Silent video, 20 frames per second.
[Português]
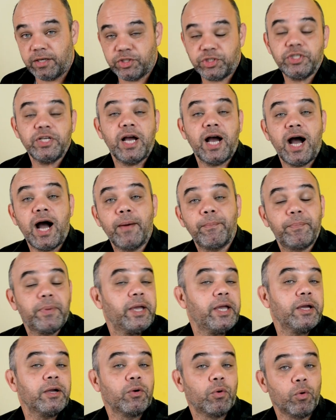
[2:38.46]
Girard
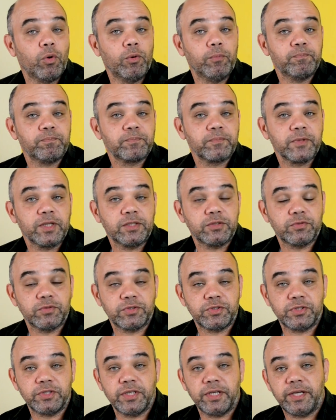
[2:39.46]
Perregaux. Se
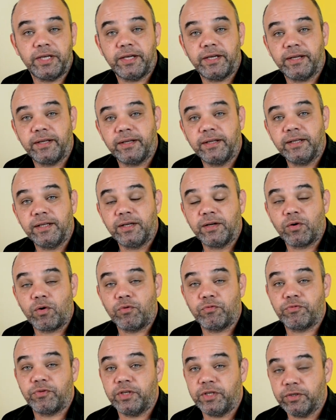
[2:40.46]
você
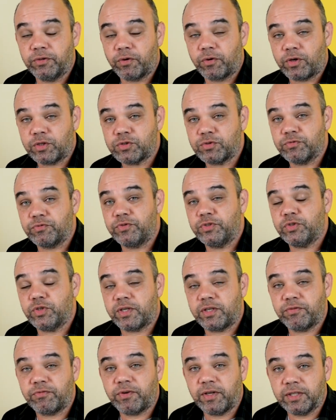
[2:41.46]
conferir no nosso vídeo
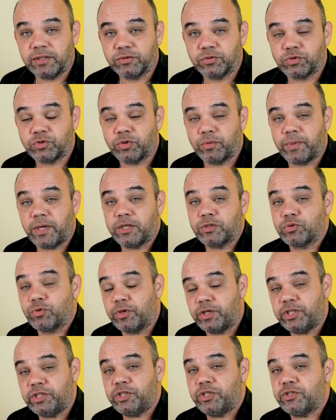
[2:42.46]
aqui falando sobre as
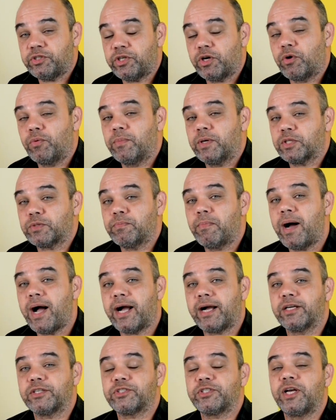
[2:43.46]
origens de algumas
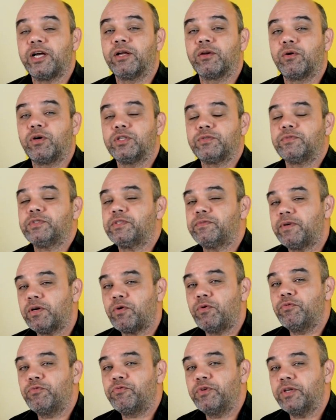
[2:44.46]
marcas de relógio, você vai
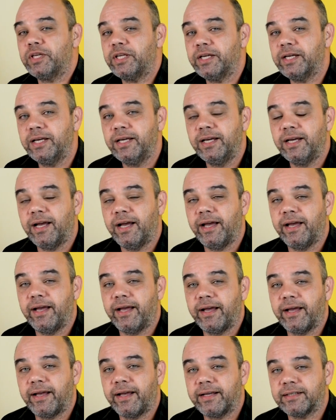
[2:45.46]
conferir
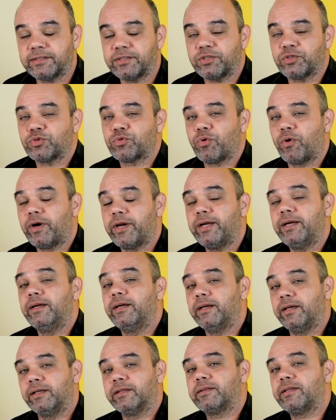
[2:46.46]
é, essa história
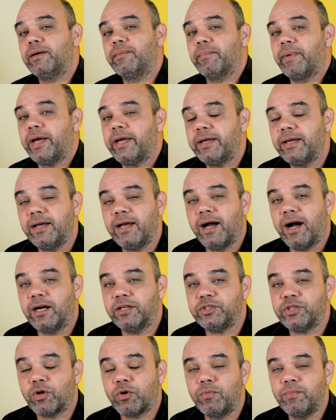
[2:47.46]
e também a
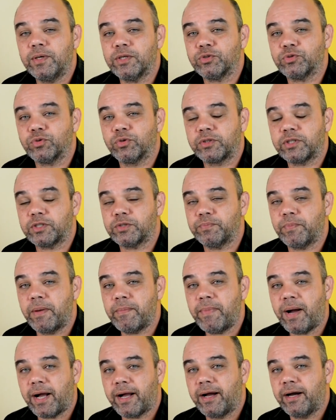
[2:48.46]
de algumas outras
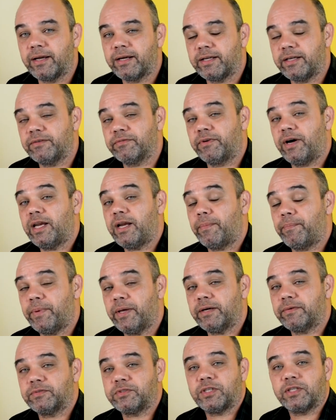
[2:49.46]
bem bacana aí, vale a
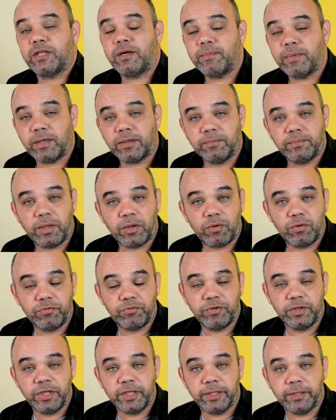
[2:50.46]
pena você dar uma, uma
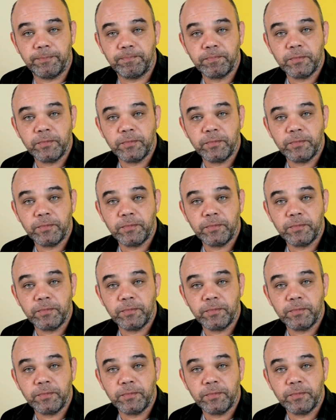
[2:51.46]
conferida.